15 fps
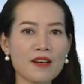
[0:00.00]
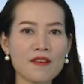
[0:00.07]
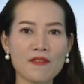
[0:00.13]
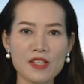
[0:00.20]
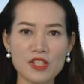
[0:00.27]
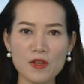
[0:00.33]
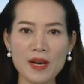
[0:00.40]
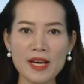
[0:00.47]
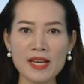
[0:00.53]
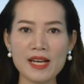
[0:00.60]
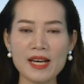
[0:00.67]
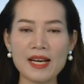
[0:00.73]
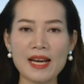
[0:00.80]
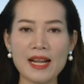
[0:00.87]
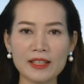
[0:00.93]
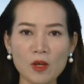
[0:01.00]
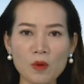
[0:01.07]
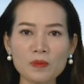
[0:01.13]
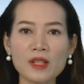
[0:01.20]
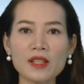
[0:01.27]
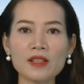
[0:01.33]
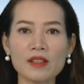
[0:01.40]
Và sau đây là thông
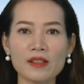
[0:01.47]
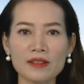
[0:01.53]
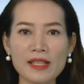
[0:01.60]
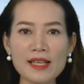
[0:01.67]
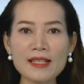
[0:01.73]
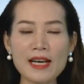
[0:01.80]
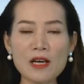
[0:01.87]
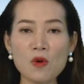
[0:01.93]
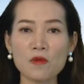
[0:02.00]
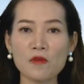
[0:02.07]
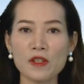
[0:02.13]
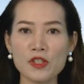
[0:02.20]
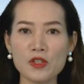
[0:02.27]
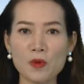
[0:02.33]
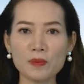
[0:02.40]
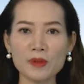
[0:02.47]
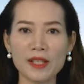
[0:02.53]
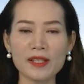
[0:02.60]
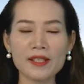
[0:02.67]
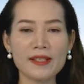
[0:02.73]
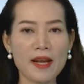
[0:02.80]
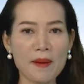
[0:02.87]
tin thời tiết các khu vực trong
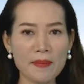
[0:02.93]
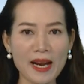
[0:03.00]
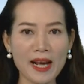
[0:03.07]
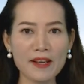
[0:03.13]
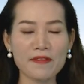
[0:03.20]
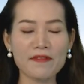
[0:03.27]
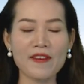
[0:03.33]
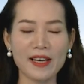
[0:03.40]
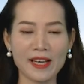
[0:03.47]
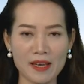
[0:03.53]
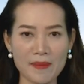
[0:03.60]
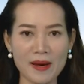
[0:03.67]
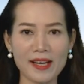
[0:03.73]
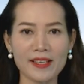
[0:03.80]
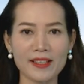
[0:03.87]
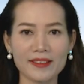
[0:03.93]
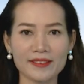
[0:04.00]
tỉnh đêm nay và ngày mai.